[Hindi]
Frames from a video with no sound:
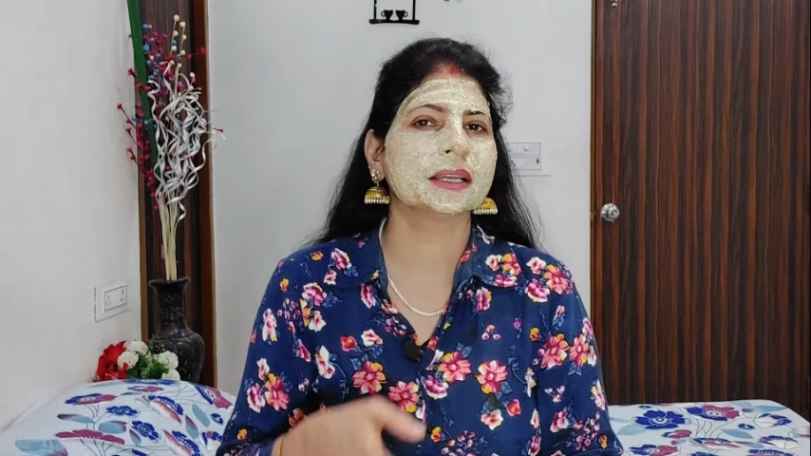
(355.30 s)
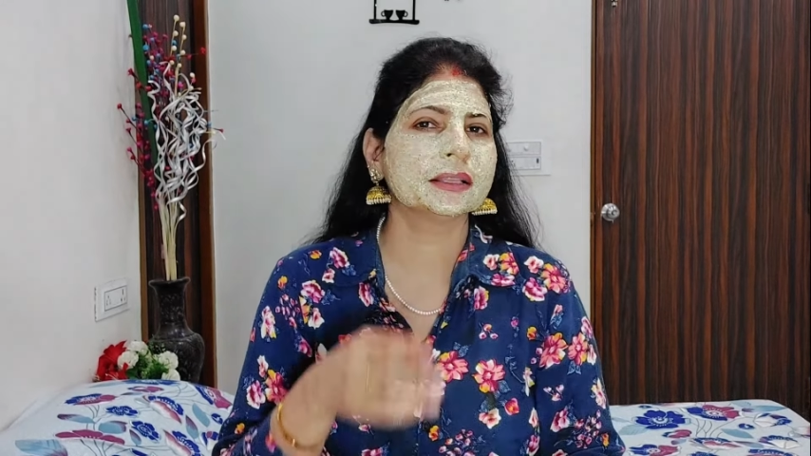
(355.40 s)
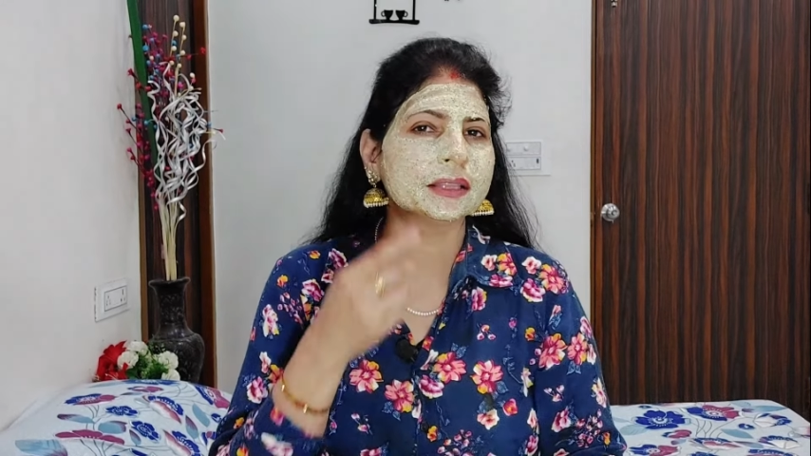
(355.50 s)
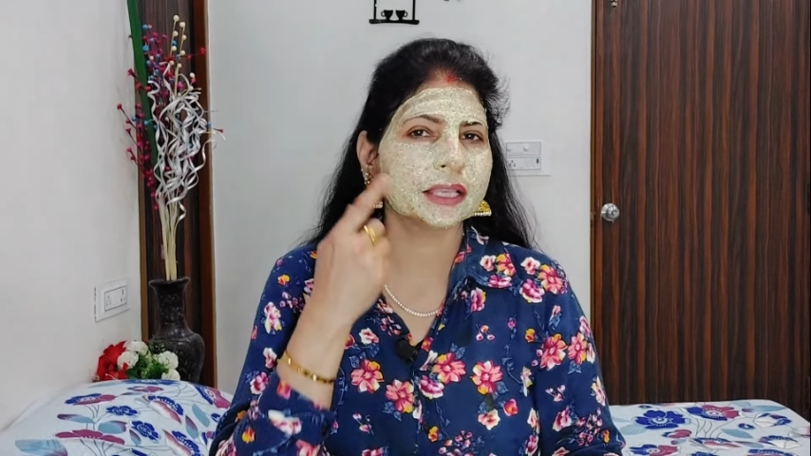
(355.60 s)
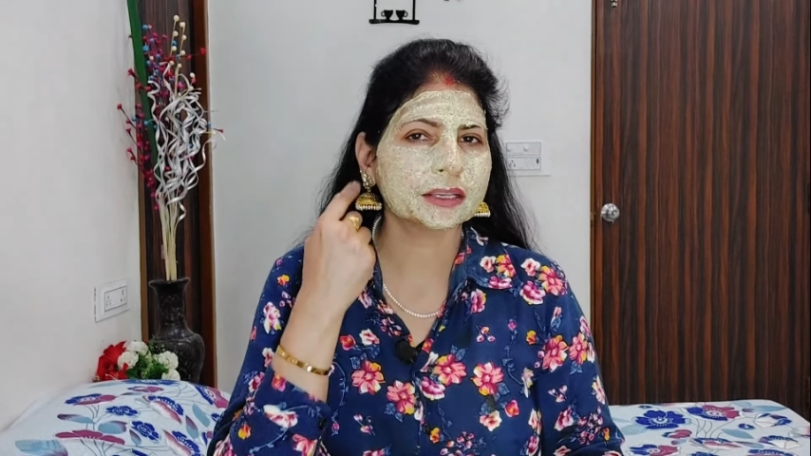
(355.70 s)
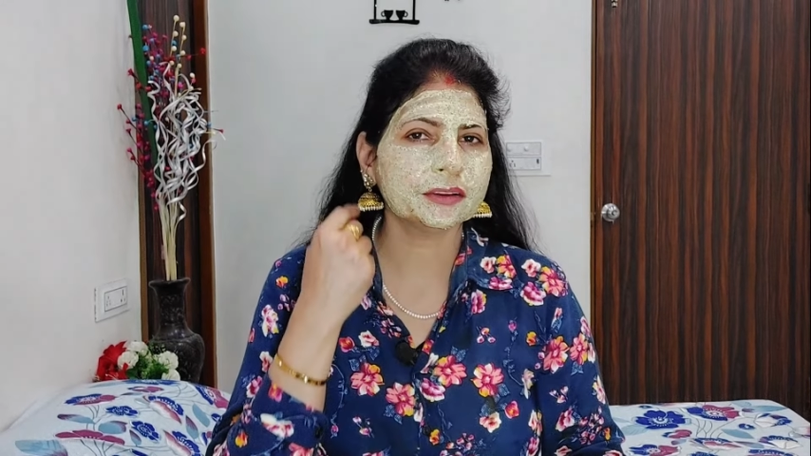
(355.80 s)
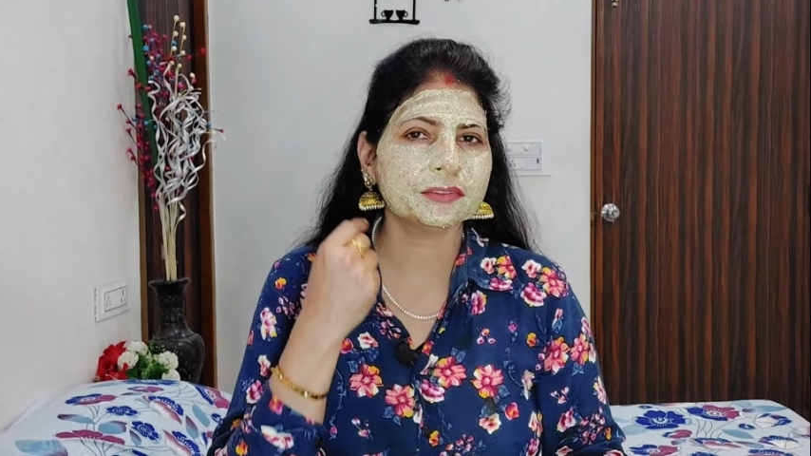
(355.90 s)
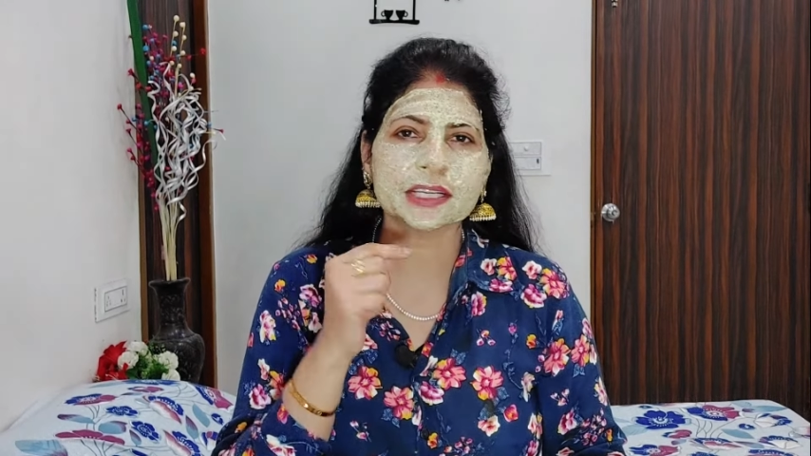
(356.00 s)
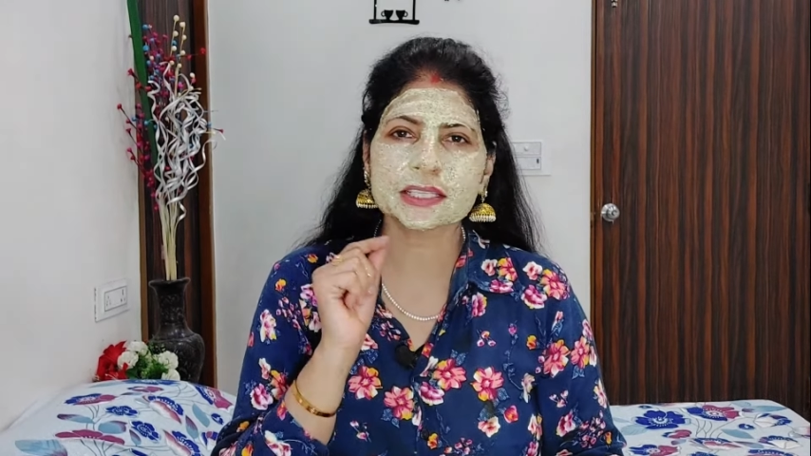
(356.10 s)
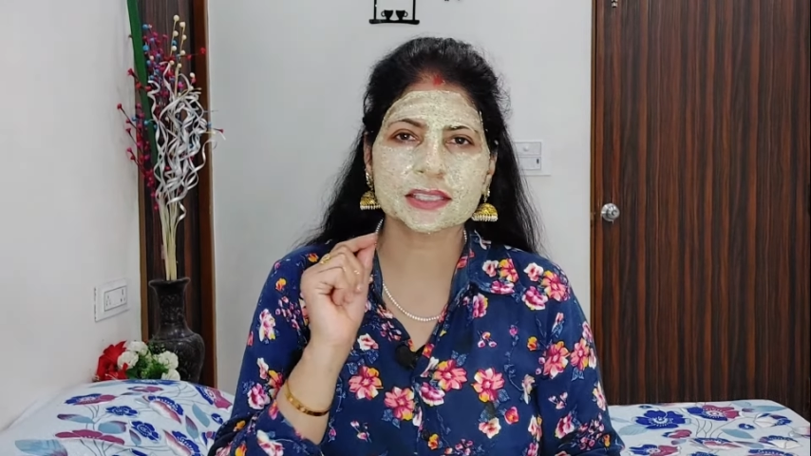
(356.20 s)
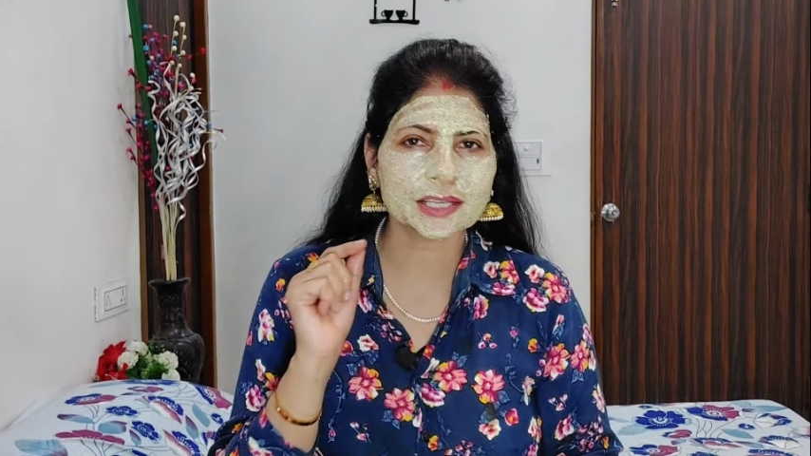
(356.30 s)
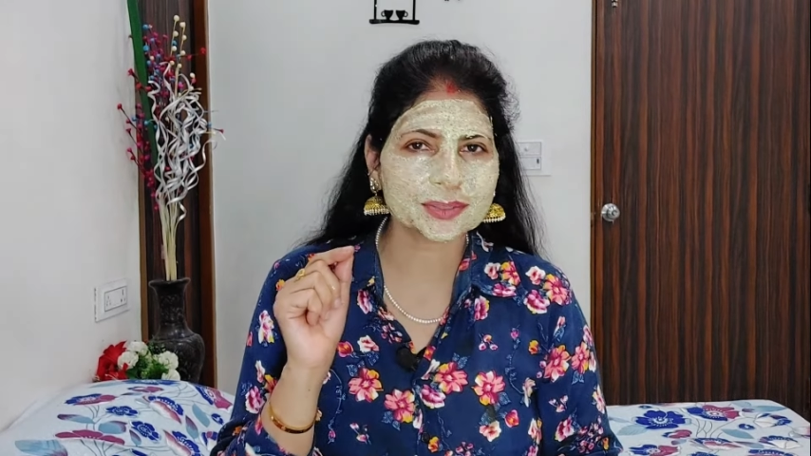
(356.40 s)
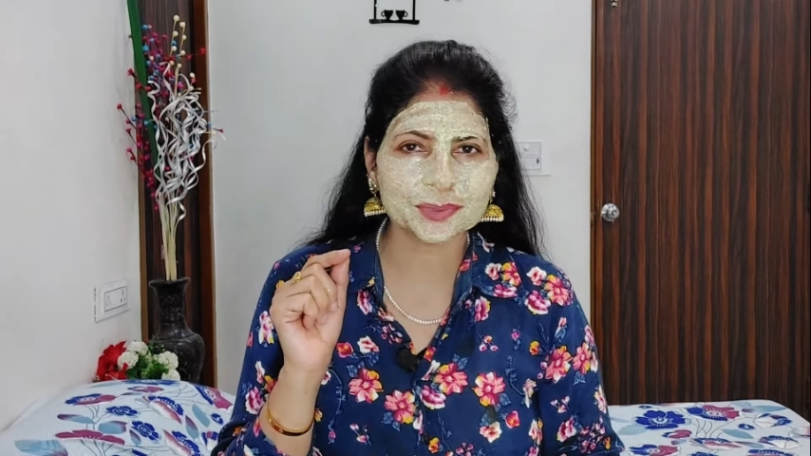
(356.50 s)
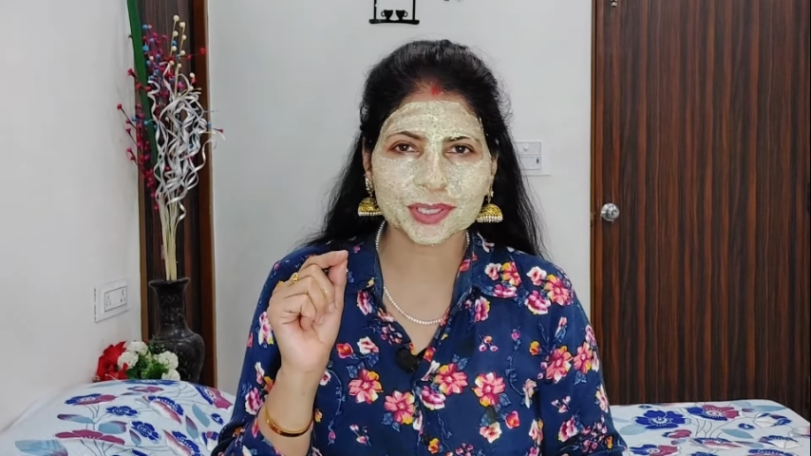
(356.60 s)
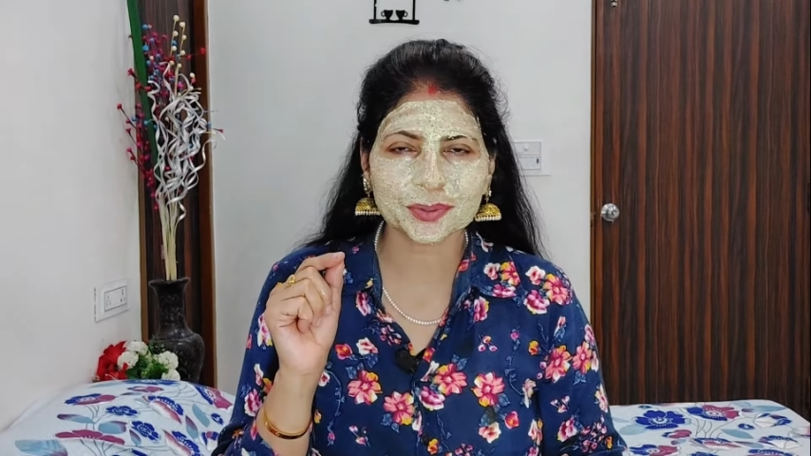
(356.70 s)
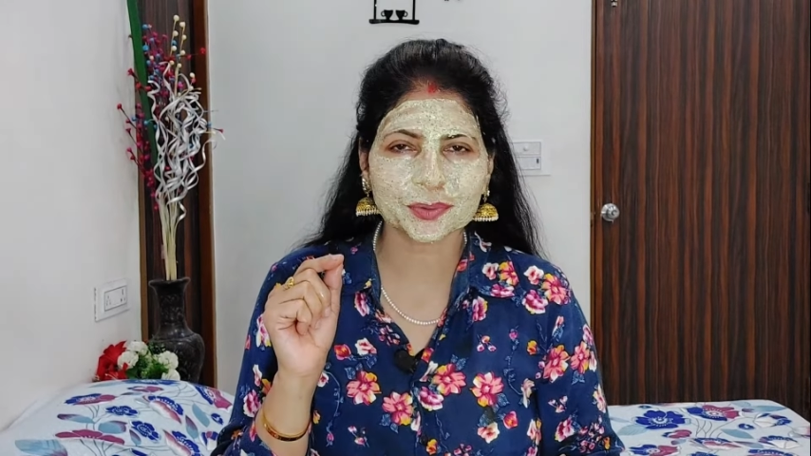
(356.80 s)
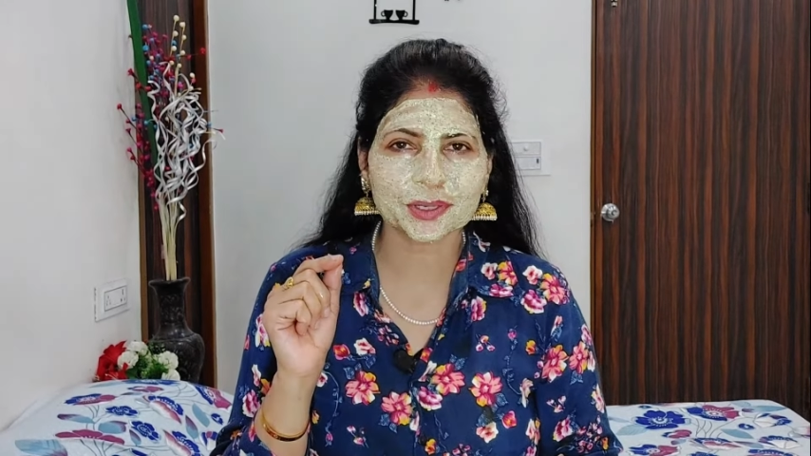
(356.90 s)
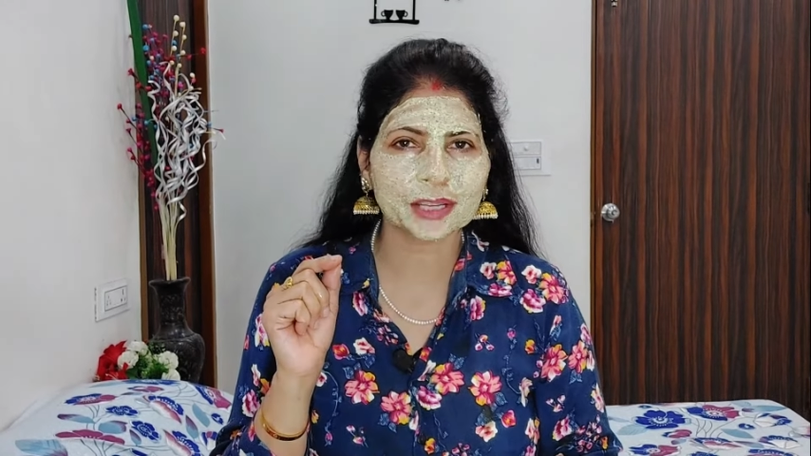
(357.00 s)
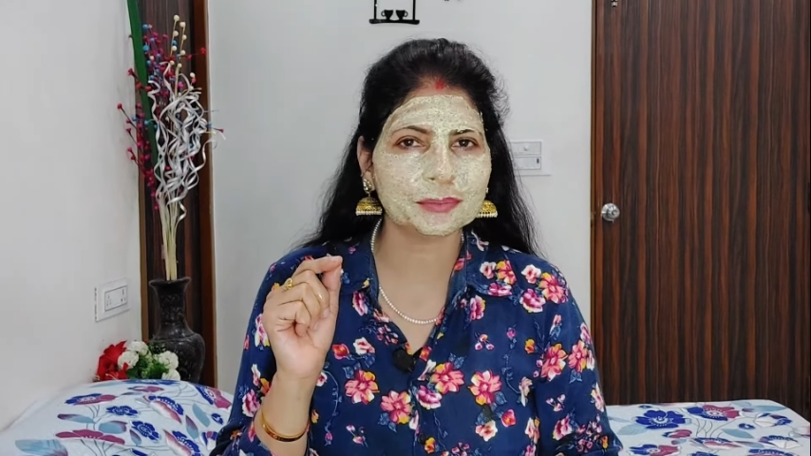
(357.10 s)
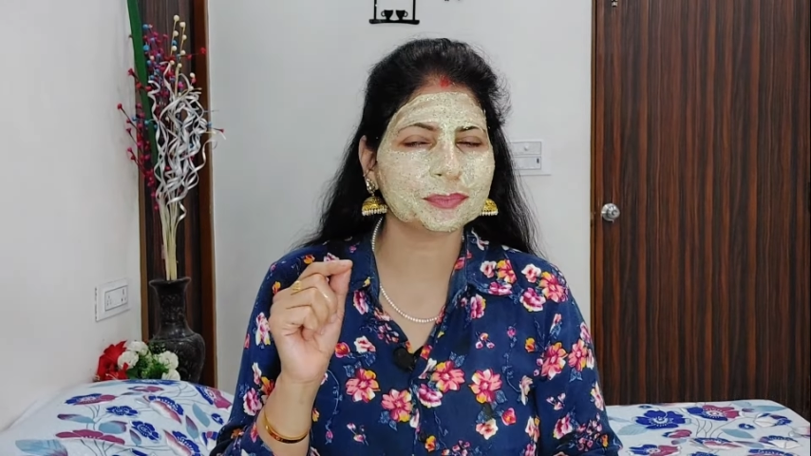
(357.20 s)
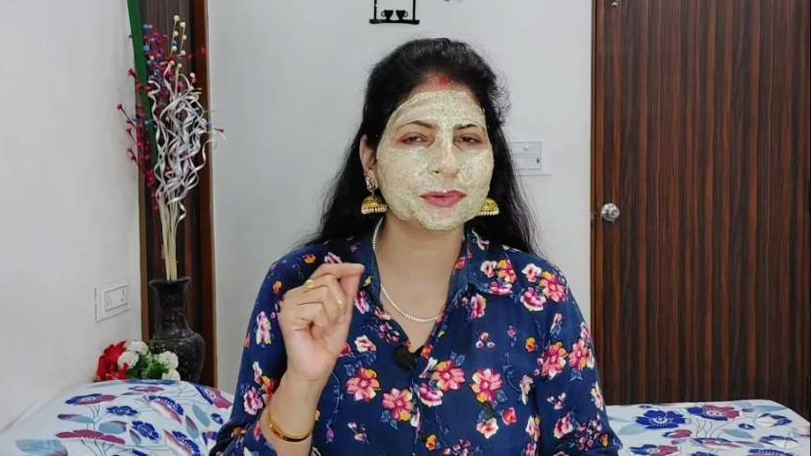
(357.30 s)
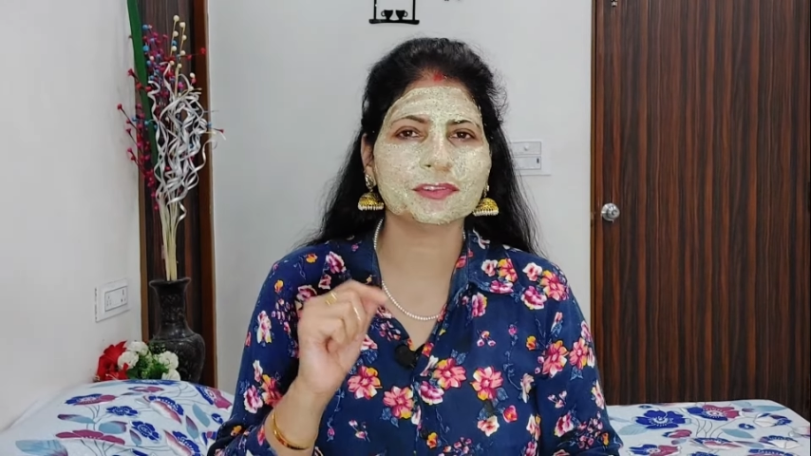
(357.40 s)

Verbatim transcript: देखिए फ्रेंड्स दस मिनट हो गए मैं अपने फेस